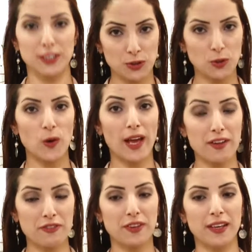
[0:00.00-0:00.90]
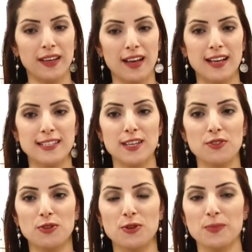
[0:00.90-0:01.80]
يعطيكم العافية
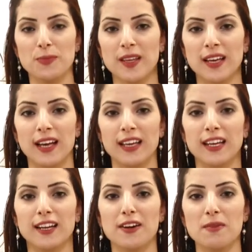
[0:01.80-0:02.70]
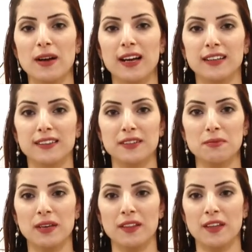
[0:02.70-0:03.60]
أحسنتم هيا نرى معا
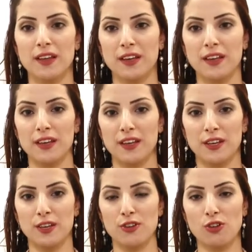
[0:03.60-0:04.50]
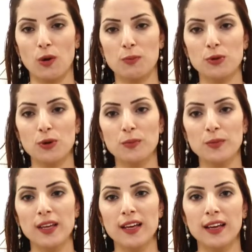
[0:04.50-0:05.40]
ماذا آه، جاوبتم
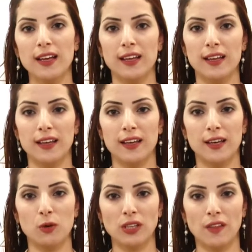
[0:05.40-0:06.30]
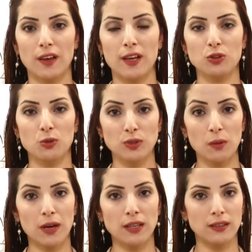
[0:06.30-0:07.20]
آه، وتذكرتم
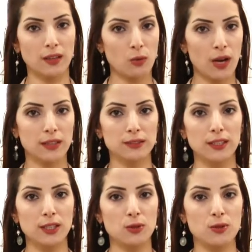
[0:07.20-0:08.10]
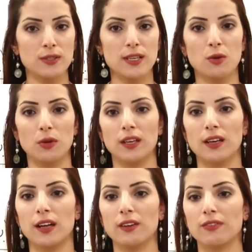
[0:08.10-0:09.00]
طبعا أن الواحد كيلو
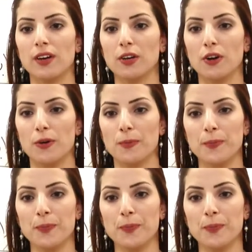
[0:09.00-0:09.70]
يساوي ألف جرام